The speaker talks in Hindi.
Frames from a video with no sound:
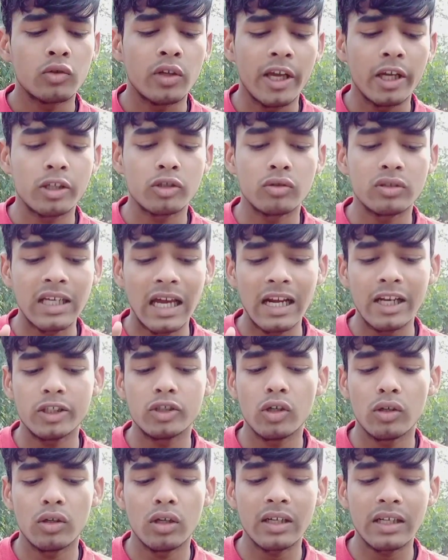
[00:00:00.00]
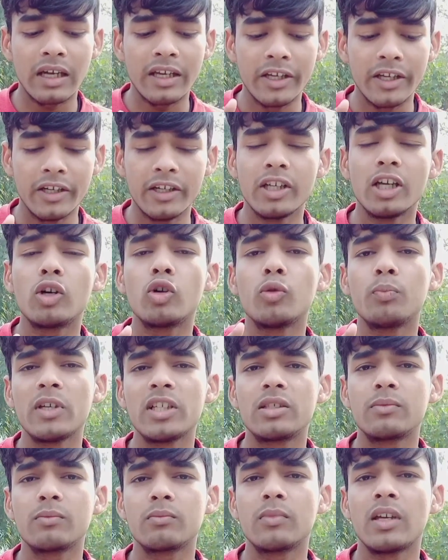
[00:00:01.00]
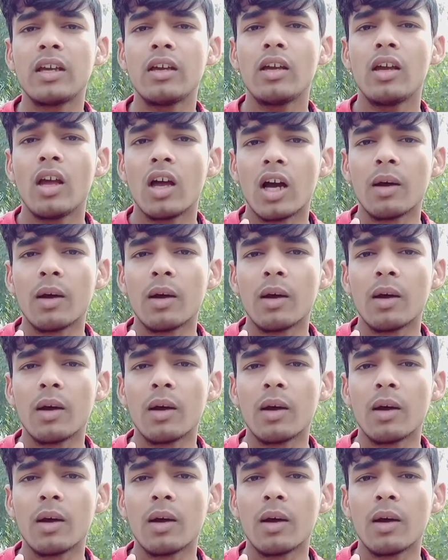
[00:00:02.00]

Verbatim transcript: तो 140 डॉलर का इंडियन रुपीस में